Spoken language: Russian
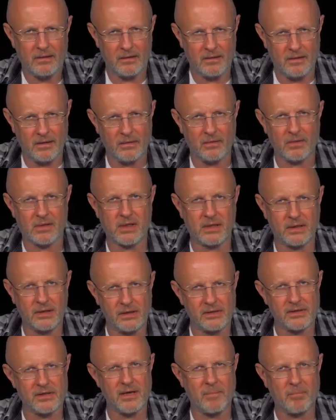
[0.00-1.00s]
Девушка
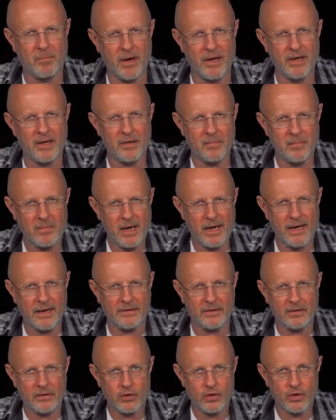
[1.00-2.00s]
должна
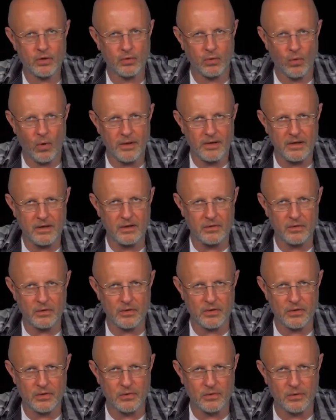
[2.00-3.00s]
понимать, что
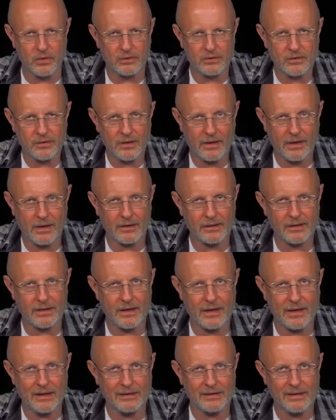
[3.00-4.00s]
ее ждет,
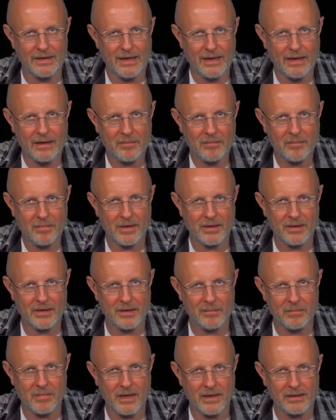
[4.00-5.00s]
когда она
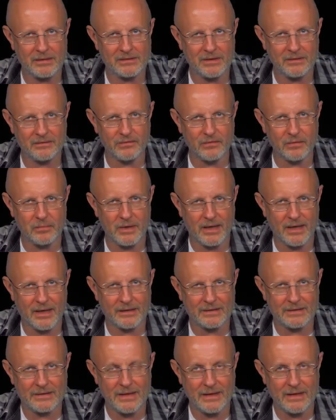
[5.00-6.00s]
поднимается в номер
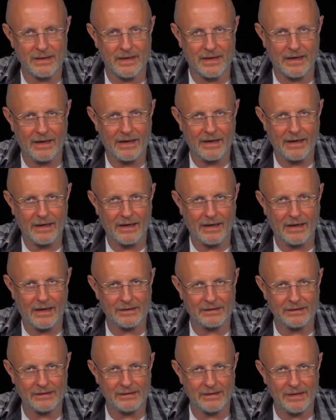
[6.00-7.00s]
отеля
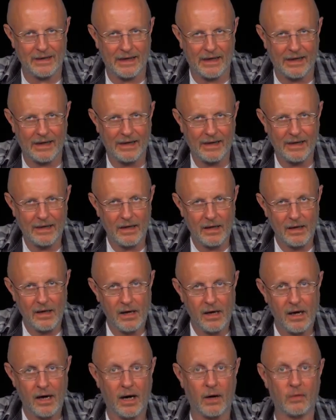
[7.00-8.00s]
одна.
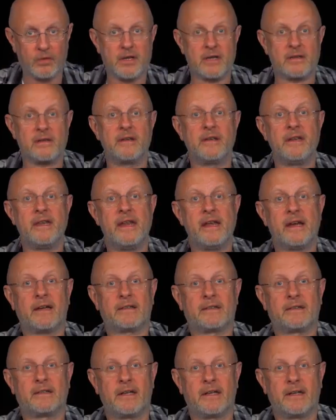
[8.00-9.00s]
А уж если
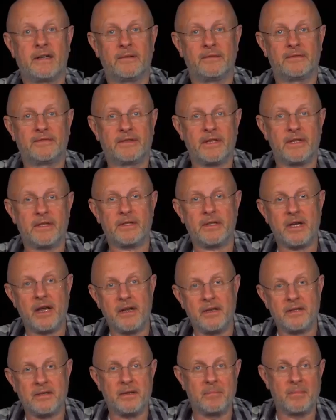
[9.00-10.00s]
некто
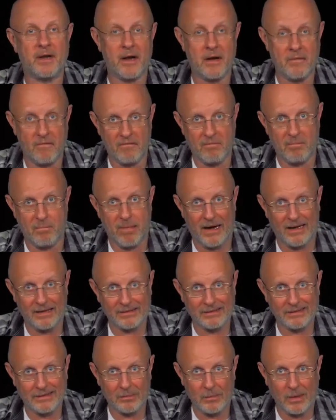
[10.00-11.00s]
встречает тебя в
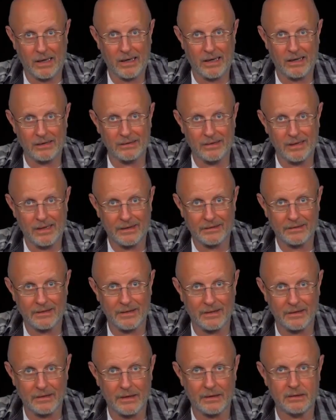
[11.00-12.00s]
банном
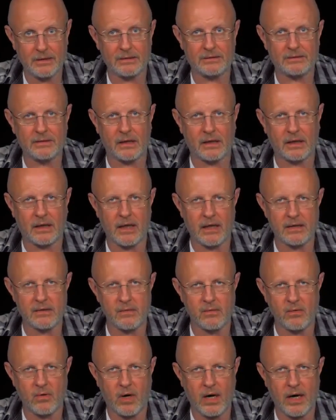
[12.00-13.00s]
халате, надо
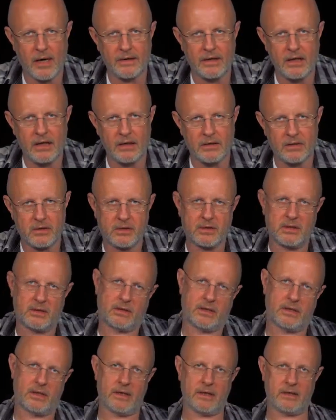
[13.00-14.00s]
сразу уходить,
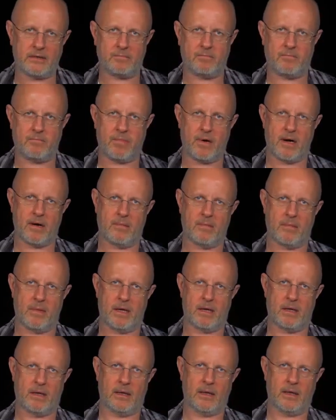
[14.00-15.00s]
считает
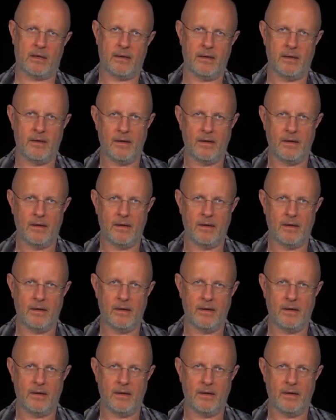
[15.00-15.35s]
Памела.